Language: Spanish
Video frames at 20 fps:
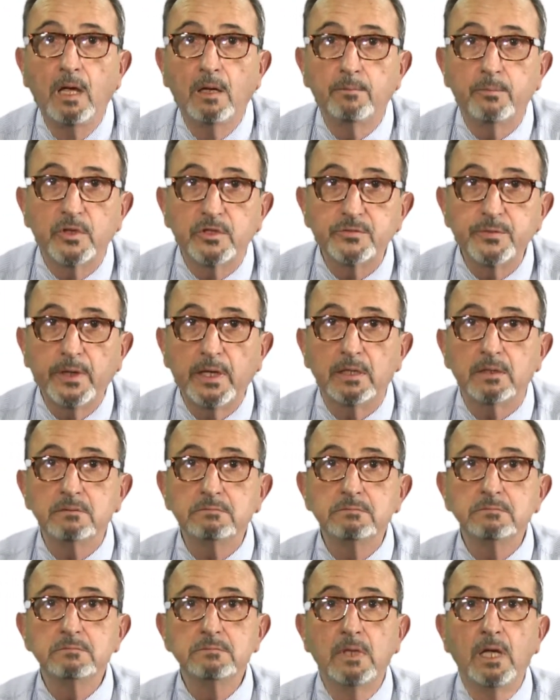Pues
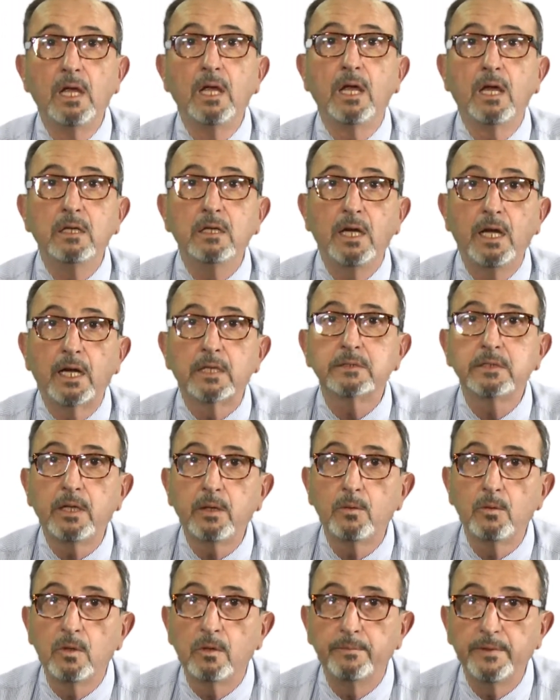bien, en el
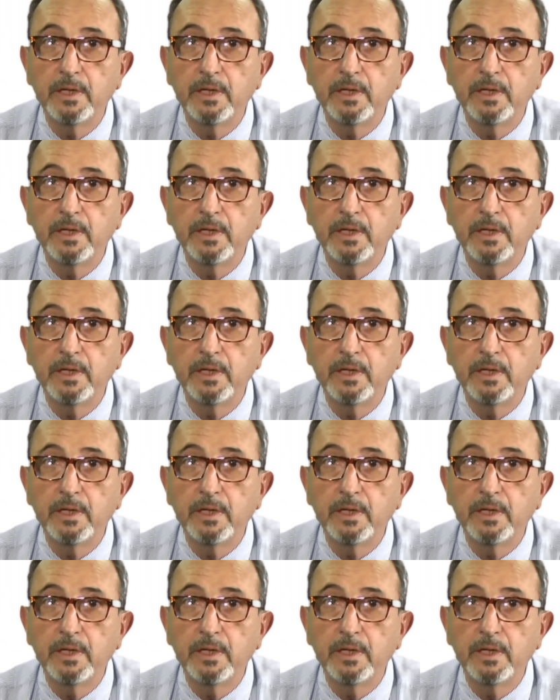artículo